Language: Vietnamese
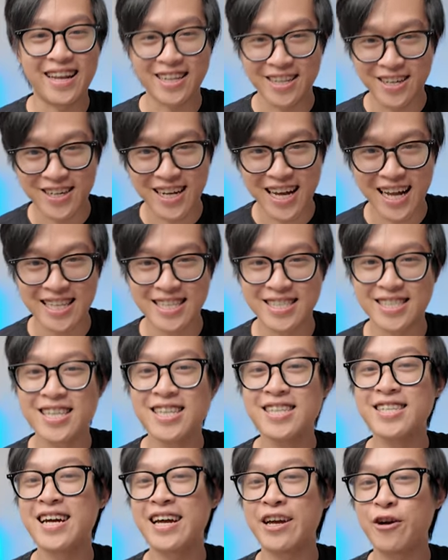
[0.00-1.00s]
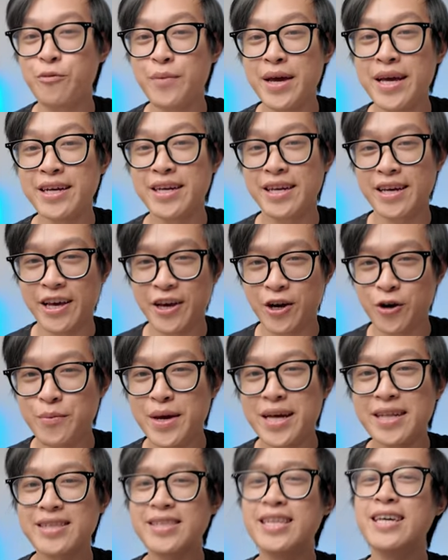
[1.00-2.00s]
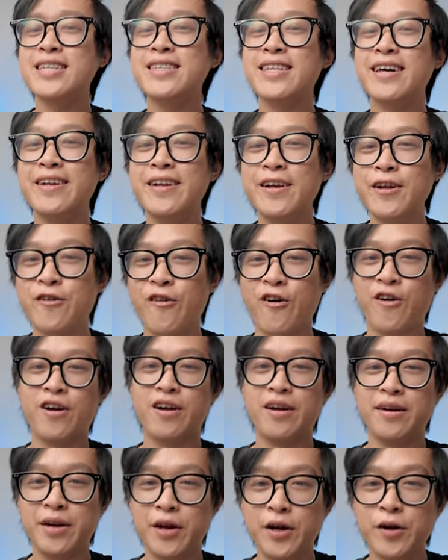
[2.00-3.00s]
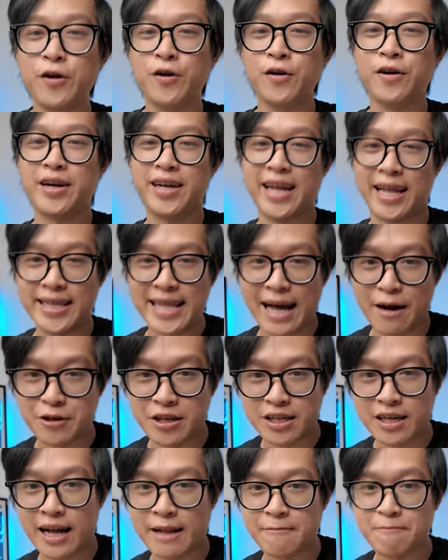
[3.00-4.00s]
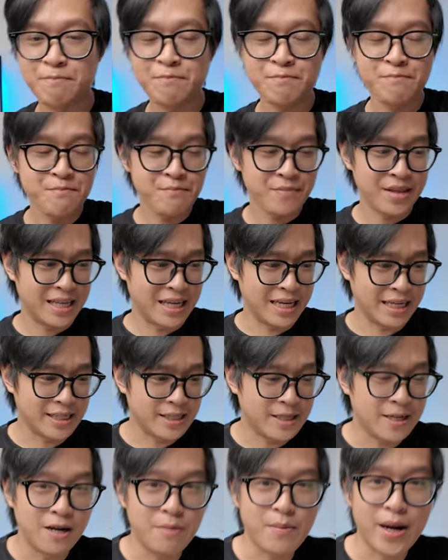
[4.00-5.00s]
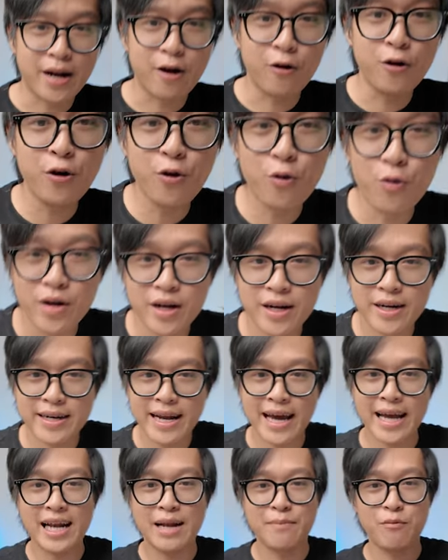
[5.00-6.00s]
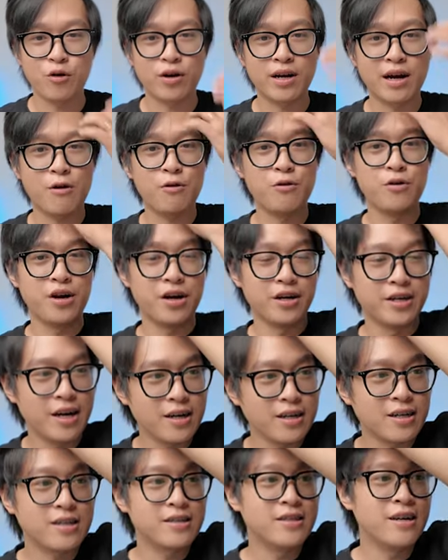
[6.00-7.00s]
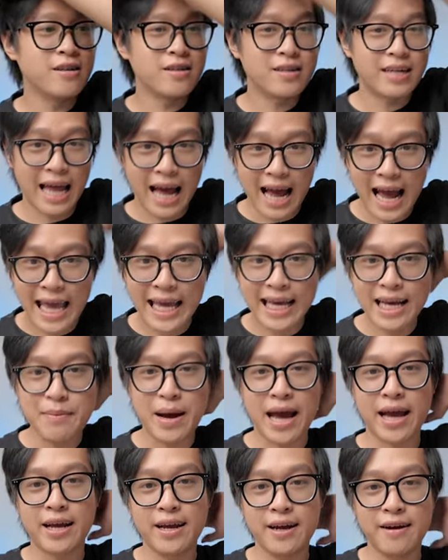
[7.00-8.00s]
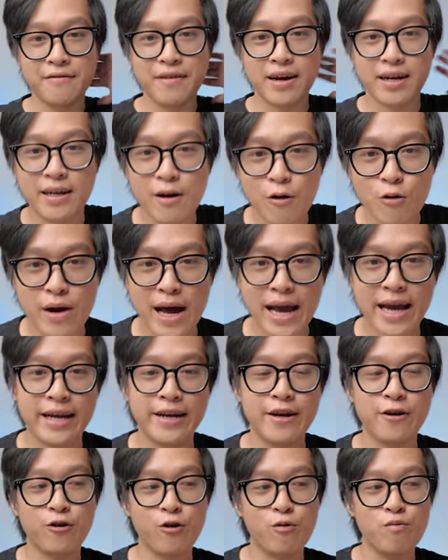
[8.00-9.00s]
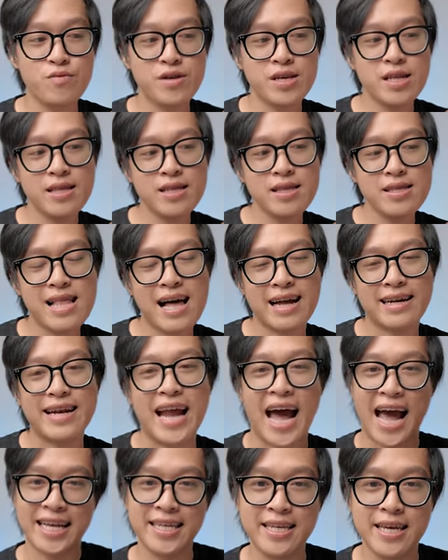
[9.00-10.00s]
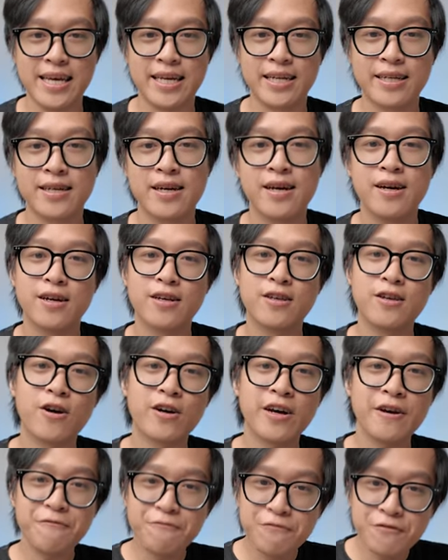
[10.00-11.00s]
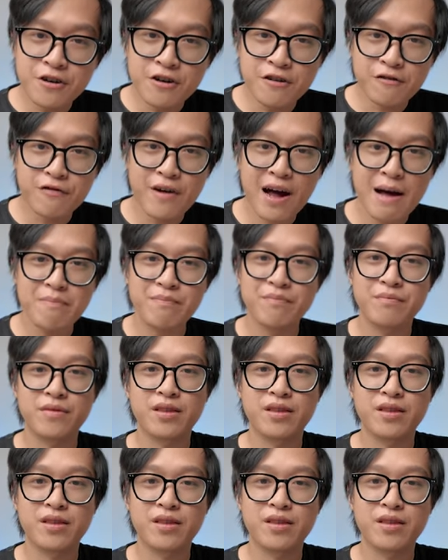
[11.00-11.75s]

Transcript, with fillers: là thực hành sinh ra hiểu biết tiến tới lý luận lãnh đạo thực hành. Thiệt sự mà nói luôn, đây là một câu rất là hay các bạn, và câu này nó cũng chính là đại diện cho cái phương pháp